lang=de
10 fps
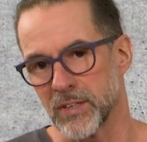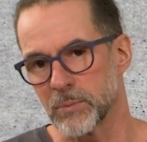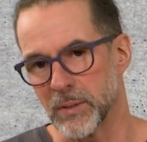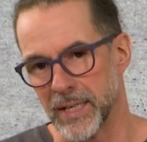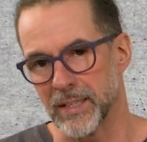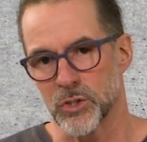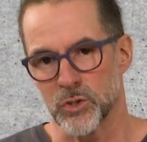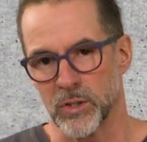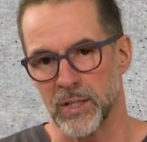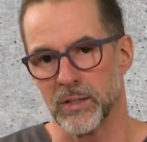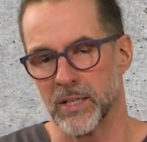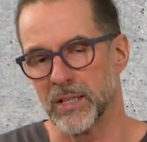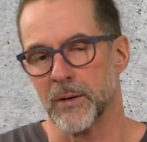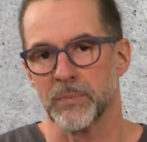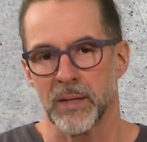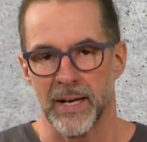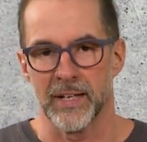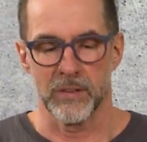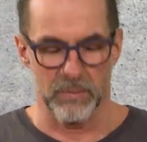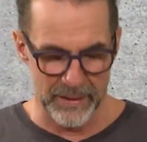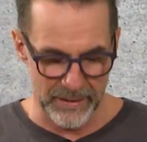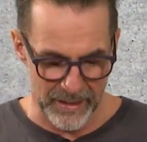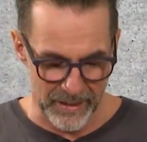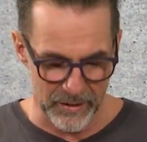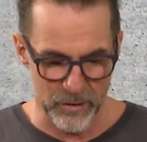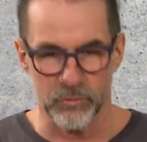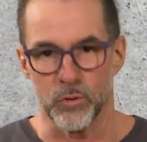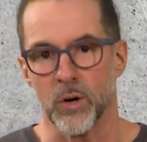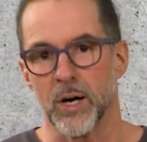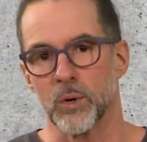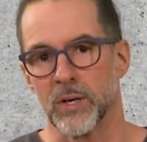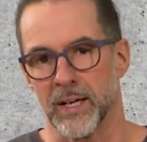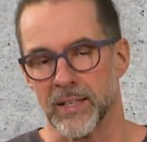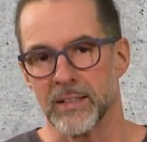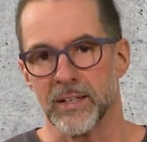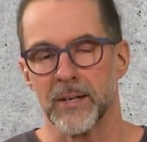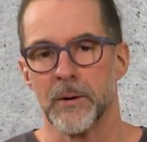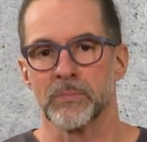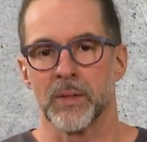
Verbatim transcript: was man eigentlich schon in den ein, zwei Jahren davor auch kannte.